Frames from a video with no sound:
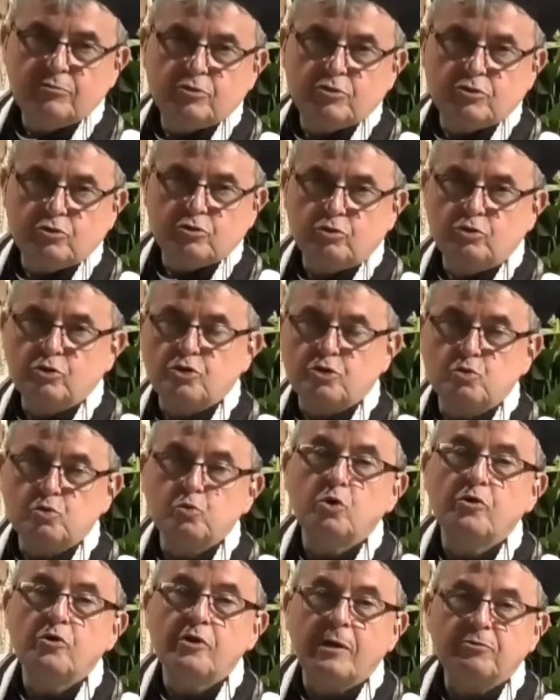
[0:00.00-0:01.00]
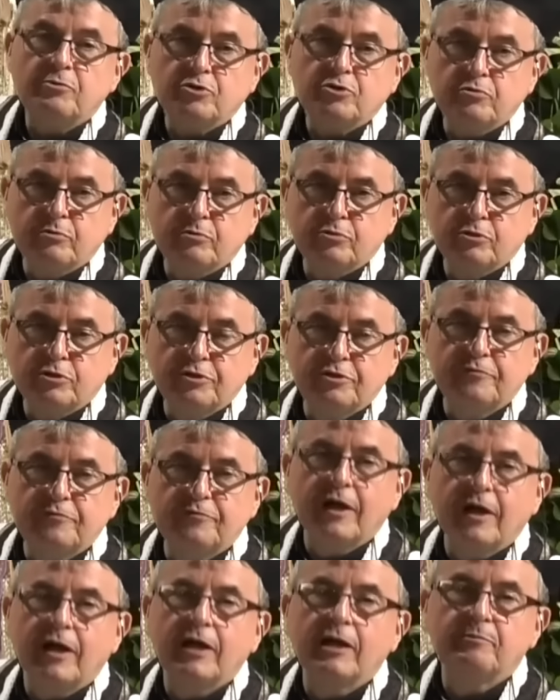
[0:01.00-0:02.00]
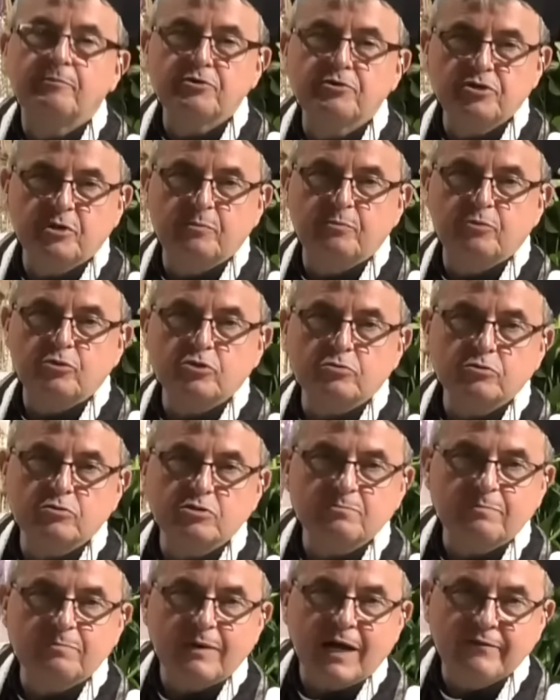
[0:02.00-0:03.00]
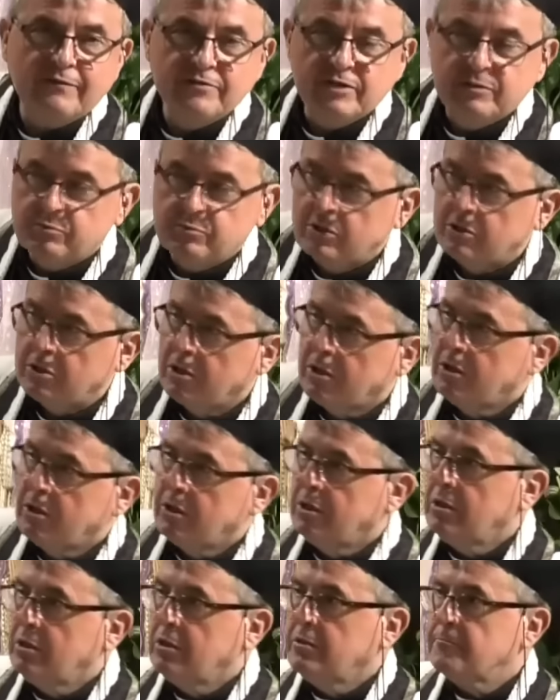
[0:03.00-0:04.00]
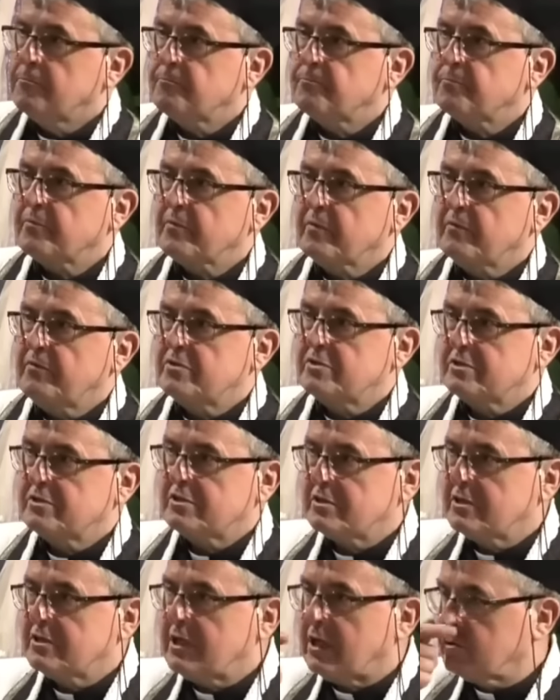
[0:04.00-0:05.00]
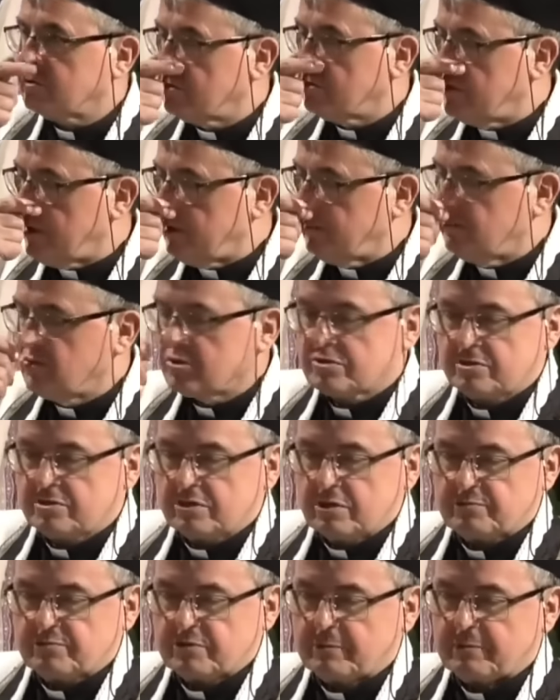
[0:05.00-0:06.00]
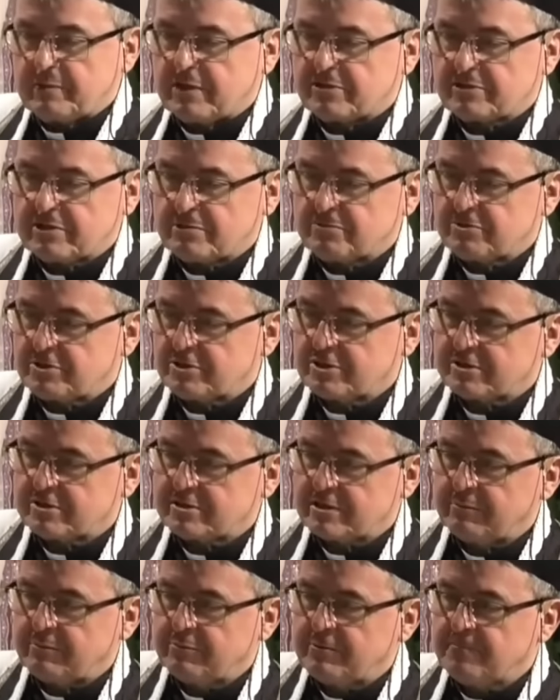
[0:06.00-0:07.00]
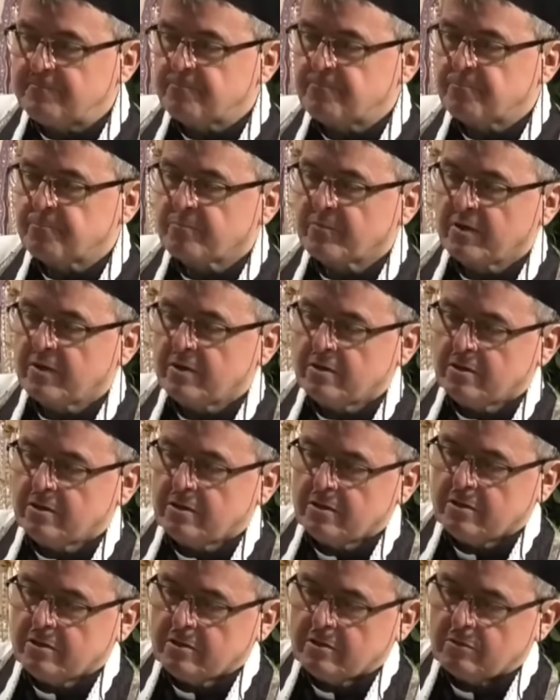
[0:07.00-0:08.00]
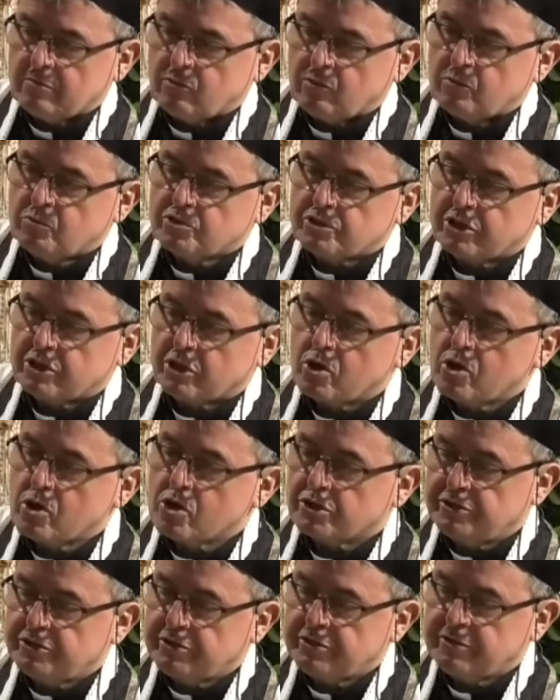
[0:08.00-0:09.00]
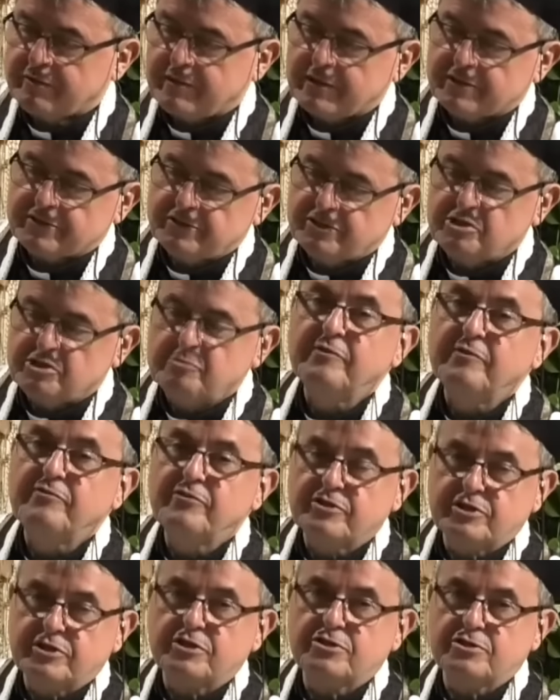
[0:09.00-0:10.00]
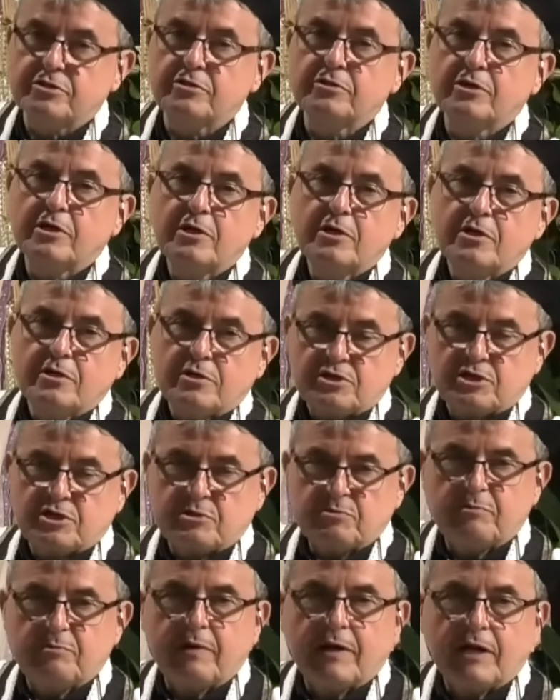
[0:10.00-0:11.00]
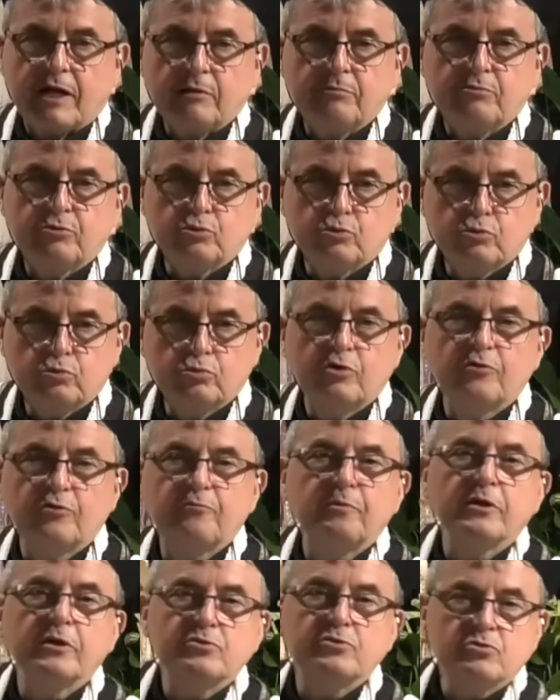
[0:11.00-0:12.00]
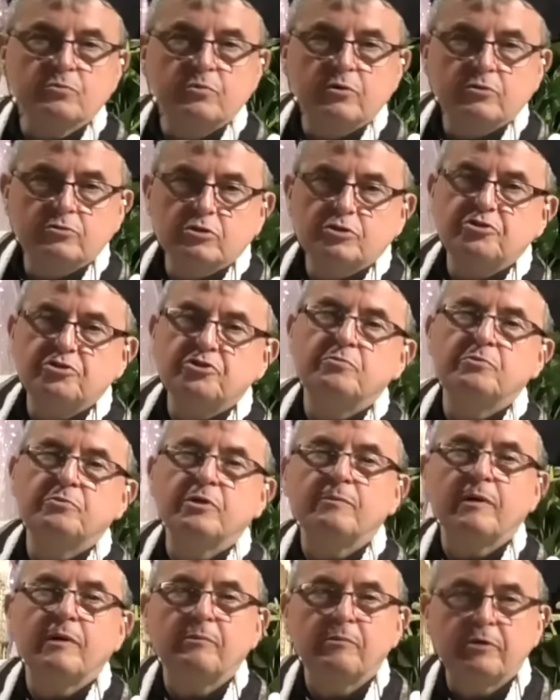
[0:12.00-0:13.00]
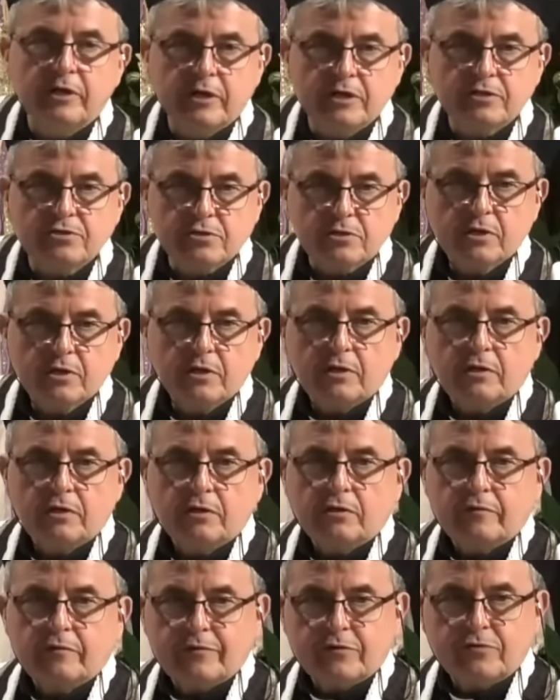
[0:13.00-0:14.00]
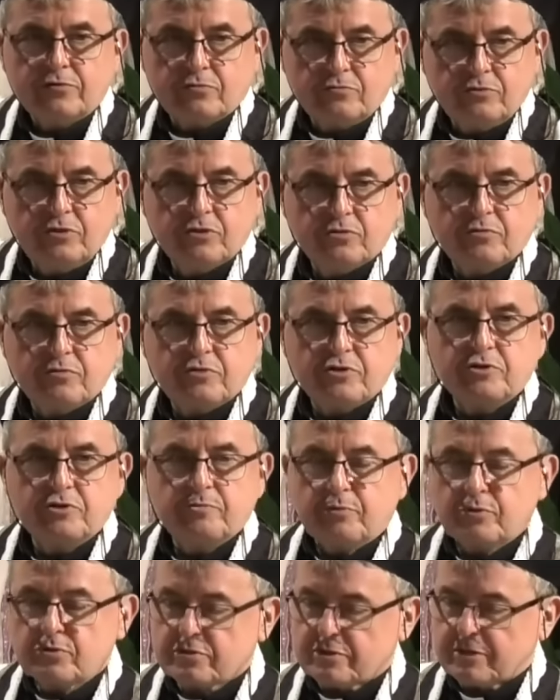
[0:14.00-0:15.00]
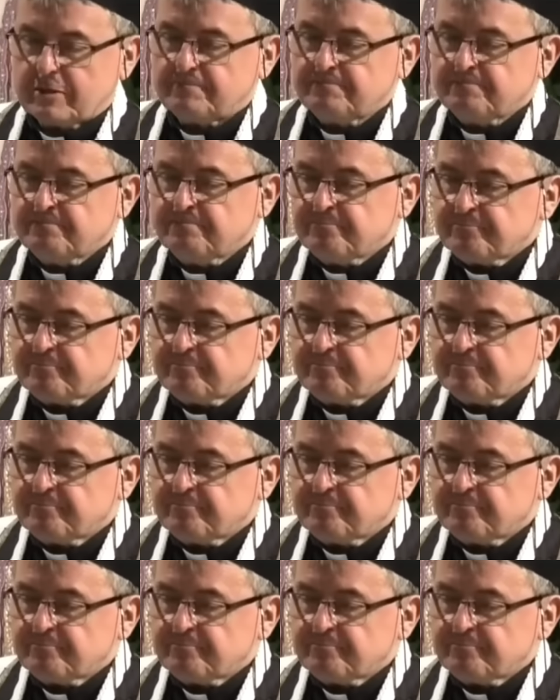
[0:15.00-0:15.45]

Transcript: bo dość długo nam szły modlitwy, ale później poszło sprawnie, bo więc na to najmocniej przepraszam, że czasami, bo muszę koordynować dzieci pewne rzeczy żeby baran był długo w piecu, bo co zimne mamy jeść, to nie są rzeczy proste.